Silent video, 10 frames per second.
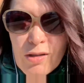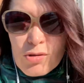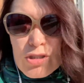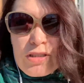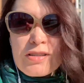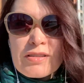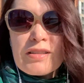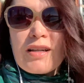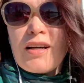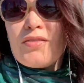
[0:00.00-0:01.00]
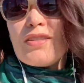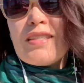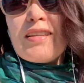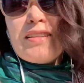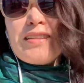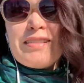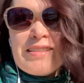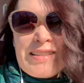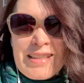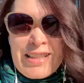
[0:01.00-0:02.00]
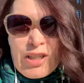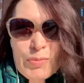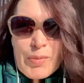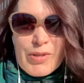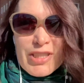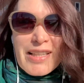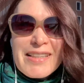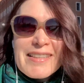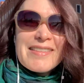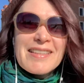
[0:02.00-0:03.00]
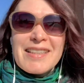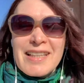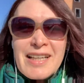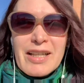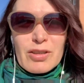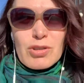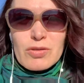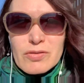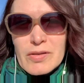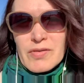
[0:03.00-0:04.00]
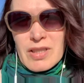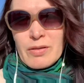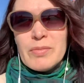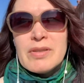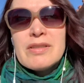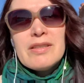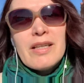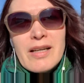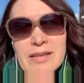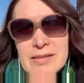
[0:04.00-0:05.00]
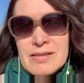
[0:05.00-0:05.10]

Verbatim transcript: уже такая весенняя. Побежала. Хорошего вам всем дня,